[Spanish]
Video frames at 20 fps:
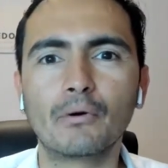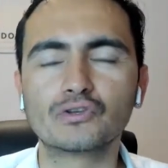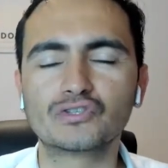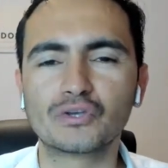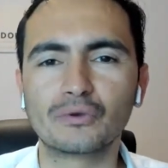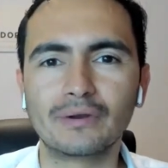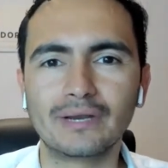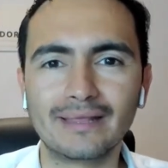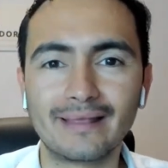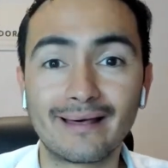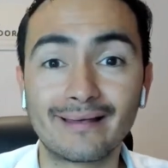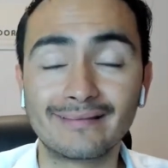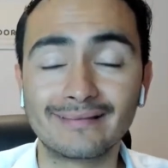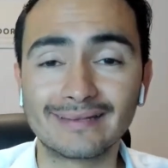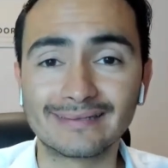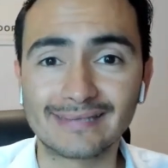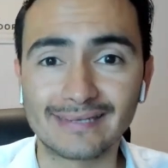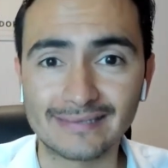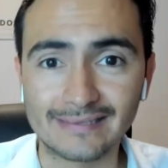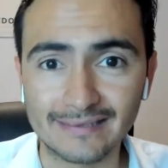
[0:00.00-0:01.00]

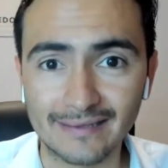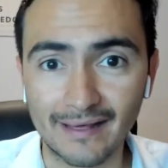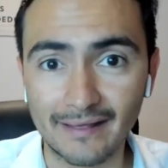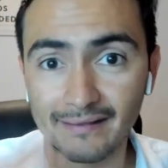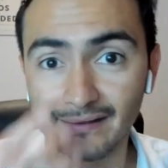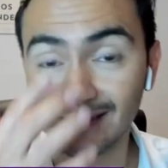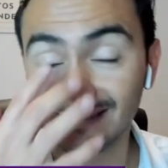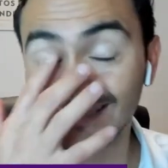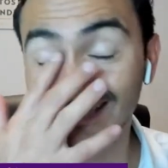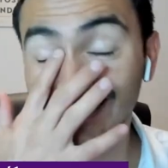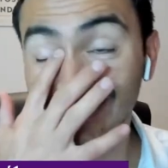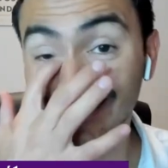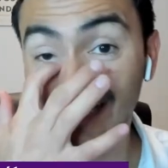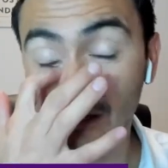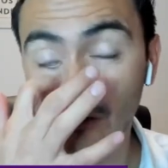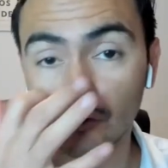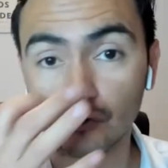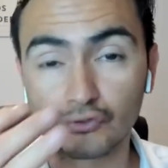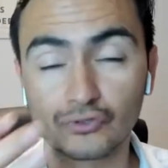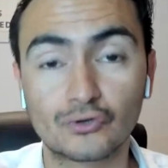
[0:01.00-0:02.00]
posibilidades, necesidades,
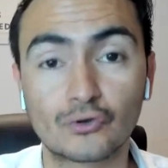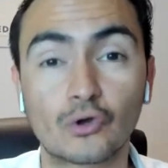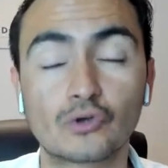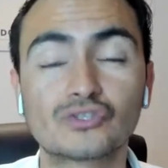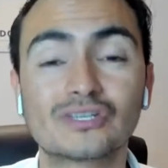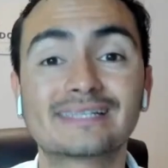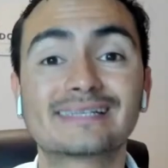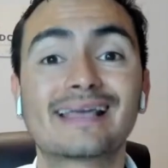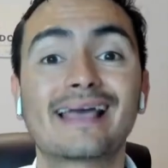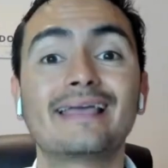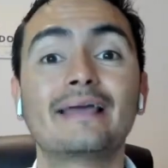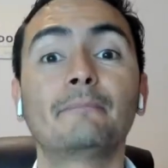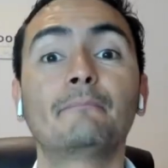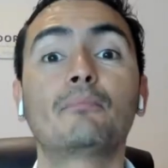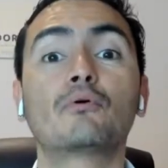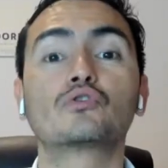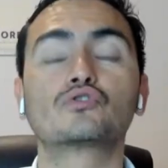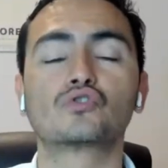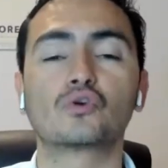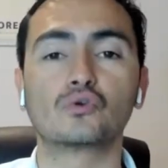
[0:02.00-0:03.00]
deseos, cosas que
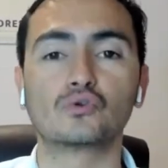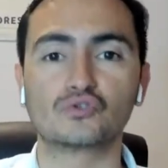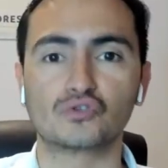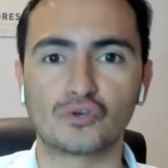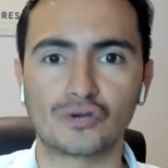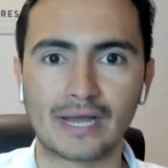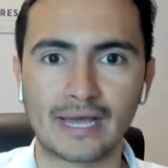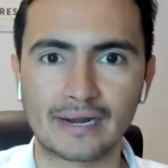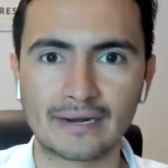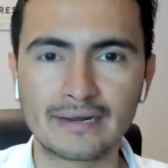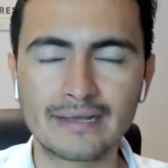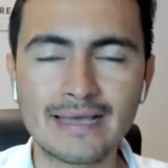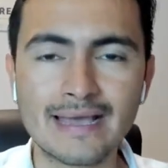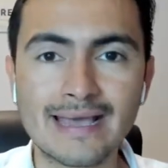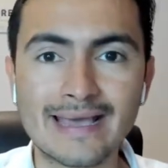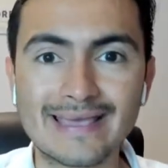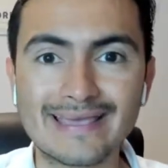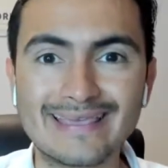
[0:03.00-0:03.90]
hayan por solucionar